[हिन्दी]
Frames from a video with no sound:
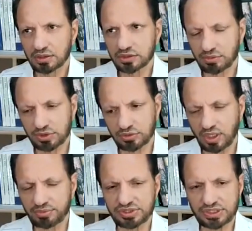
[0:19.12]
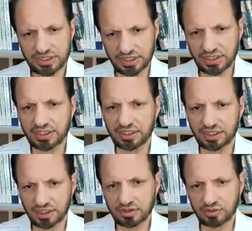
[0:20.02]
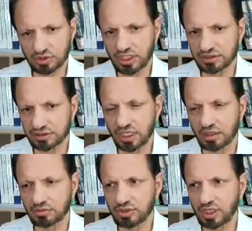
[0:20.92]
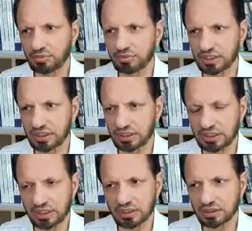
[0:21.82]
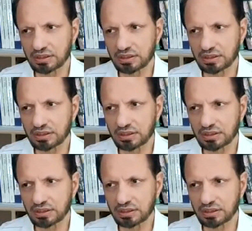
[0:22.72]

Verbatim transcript: जब इनको आप स्टडी करेंगे दुनिया इस्लाम तो आप देखेंगे